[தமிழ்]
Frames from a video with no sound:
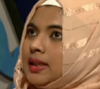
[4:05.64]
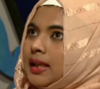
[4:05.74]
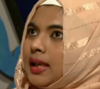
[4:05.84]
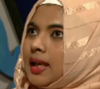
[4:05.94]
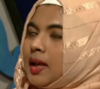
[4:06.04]

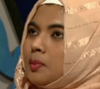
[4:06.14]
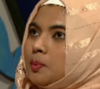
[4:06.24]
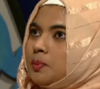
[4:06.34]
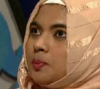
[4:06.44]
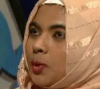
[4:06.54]

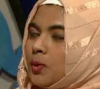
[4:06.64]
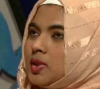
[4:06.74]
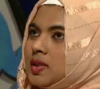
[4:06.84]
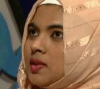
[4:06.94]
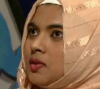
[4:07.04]
சிடிஎம்
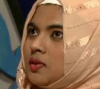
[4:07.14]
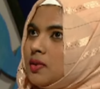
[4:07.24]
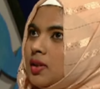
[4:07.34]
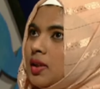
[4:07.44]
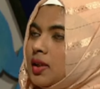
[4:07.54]
ப்ராசஸ்னு
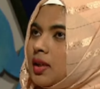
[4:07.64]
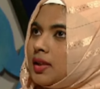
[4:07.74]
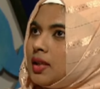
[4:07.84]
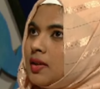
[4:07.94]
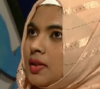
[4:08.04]
சொன்னால்
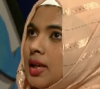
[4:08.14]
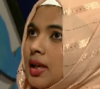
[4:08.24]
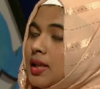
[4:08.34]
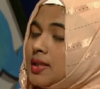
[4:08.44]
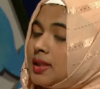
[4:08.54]
அதாவது
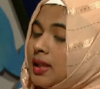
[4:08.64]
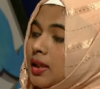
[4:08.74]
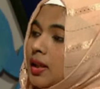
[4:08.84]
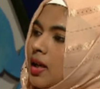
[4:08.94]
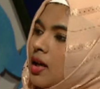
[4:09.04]
எங்கள்கிட்ட
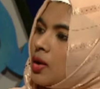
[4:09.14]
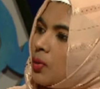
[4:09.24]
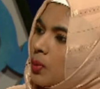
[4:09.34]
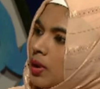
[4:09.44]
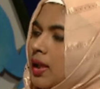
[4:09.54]
ஸ்கின்
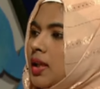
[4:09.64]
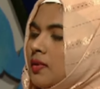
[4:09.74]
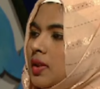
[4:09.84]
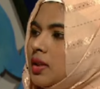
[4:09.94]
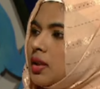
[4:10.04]
கேர்
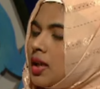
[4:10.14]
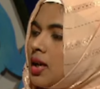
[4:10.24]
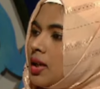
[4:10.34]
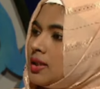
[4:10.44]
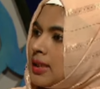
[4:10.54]
ரூட்டீனை வந்து
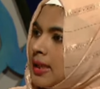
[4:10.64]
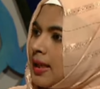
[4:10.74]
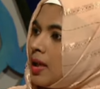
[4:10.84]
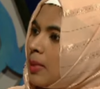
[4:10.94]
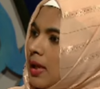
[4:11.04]
நாங்கள்
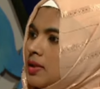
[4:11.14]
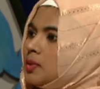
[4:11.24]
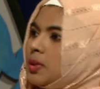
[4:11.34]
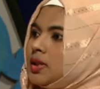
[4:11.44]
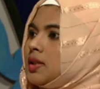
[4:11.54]
சரியாக
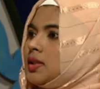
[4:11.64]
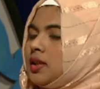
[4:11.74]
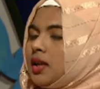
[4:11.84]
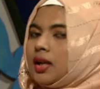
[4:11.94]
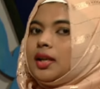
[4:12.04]
பேலன்ஸ்
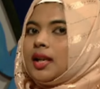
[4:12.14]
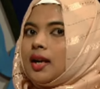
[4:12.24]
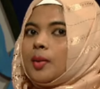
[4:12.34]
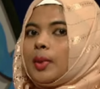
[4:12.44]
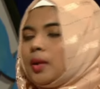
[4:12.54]
பண்ணுறதுக்காக
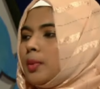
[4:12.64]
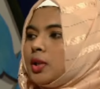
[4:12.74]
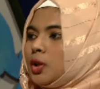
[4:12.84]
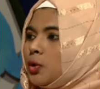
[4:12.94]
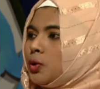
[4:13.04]
நாங்கள்
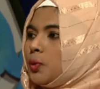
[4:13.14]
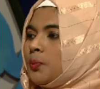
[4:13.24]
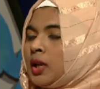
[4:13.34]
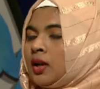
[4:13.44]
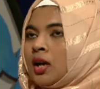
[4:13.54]
பயன்படுத்துகிறோம்
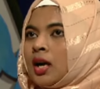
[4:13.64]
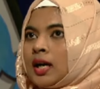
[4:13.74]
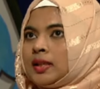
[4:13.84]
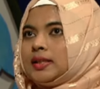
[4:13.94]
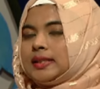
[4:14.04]
உண்டு
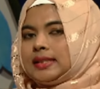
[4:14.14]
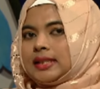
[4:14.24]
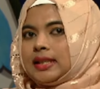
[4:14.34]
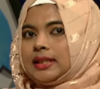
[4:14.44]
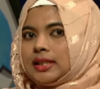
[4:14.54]
அதாவது
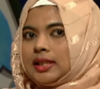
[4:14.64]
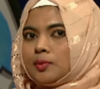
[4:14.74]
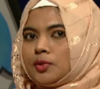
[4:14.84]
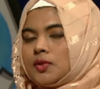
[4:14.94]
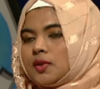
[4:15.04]

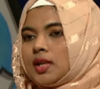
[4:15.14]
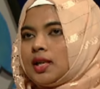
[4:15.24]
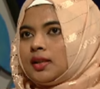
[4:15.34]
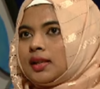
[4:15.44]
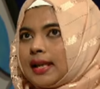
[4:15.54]
சிடிஎம்னு
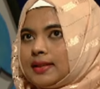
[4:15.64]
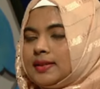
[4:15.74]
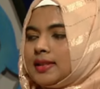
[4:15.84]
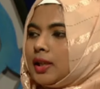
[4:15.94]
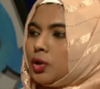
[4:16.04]
சொன்னால்
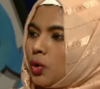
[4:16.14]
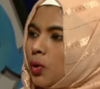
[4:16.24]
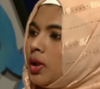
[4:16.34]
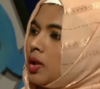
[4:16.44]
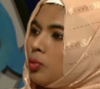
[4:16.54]
கிளென்சிங்
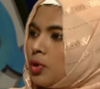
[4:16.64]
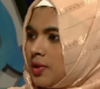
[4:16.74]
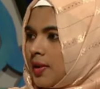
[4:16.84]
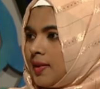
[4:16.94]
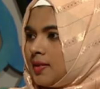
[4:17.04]
டோனிங்
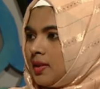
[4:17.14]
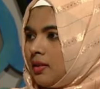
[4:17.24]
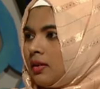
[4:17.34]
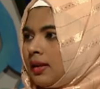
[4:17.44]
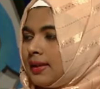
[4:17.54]

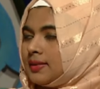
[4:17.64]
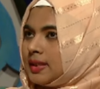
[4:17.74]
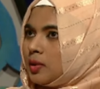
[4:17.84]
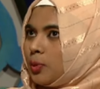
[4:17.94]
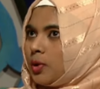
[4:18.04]
மாய்ஸ்சரைசிங்
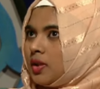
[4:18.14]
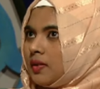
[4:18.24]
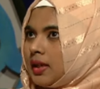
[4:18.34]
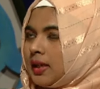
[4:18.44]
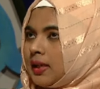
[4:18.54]
கிளென்சிங்
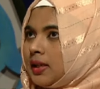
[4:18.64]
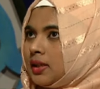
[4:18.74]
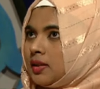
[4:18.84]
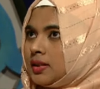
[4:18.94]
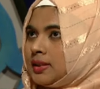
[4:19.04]
பொறுத்த
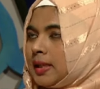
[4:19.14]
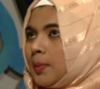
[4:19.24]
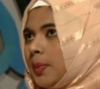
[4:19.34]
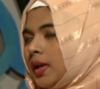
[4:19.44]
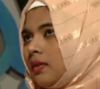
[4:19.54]
வகையில்
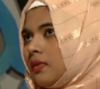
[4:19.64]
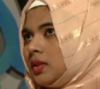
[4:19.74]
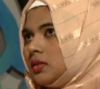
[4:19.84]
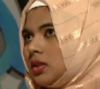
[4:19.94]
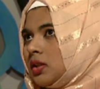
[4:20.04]
சில பேர்
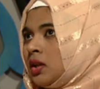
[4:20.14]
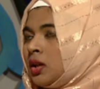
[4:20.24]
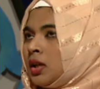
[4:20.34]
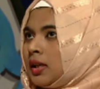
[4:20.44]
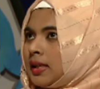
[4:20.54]
வந்து